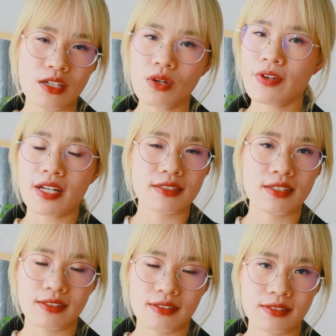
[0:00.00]
đấy không phải là
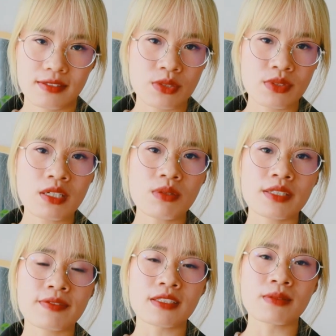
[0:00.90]
thật chúng ta không
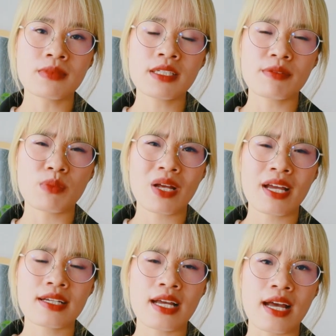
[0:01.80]
cần phải chứng minh với một
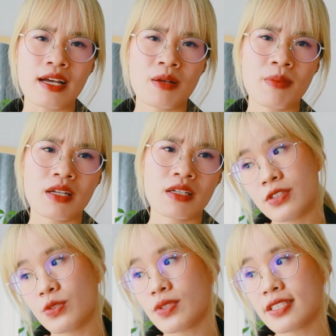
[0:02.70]
ai cả các bạn
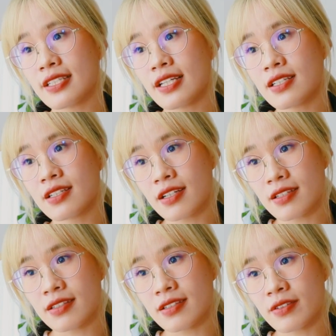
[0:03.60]
chúng ta sẽ
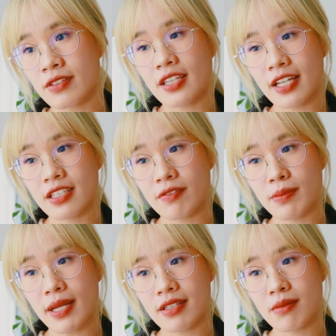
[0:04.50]
cần thành thật
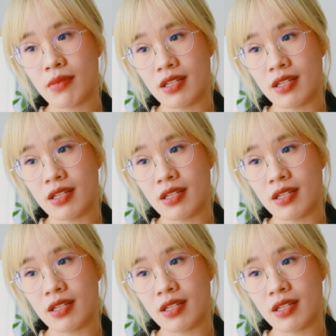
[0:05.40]
với bản thân